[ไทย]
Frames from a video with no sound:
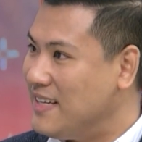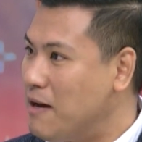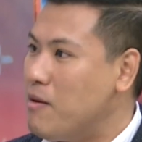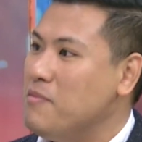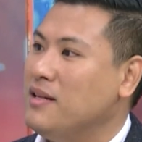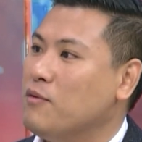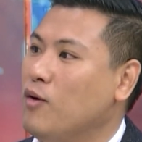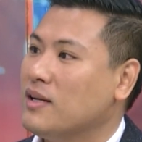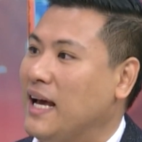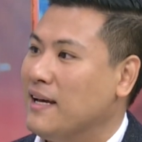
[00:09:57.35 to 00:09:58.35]
แล้วไม่มีเน็ต
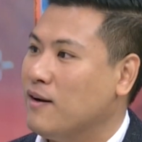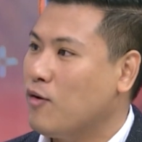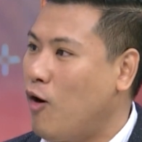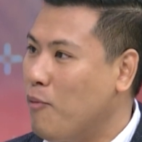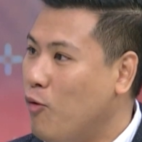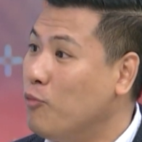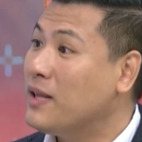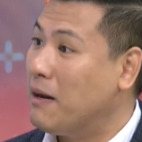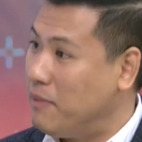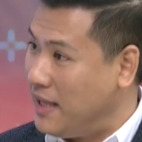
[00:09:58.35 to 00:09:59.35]
เวิร์กไหน ครอบคลุม
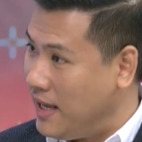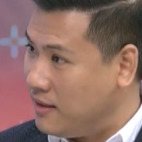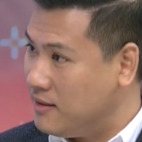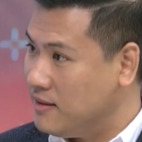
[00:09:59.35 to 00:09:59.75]
ทั้งประเทศ